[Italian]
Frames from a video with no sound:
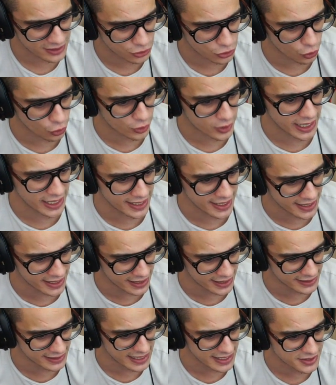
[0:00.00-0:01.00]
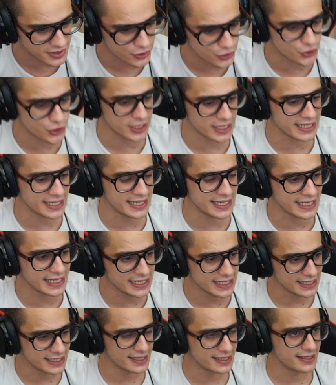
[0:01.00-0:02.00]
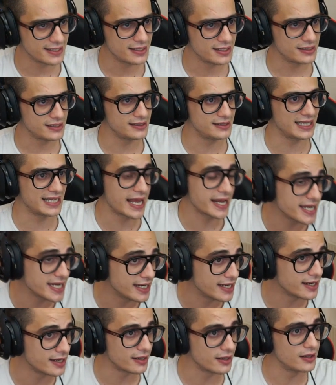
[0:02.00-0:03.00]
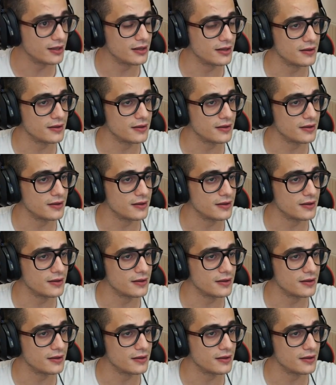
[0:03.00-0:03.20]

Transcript: token dei sigilli della RIN.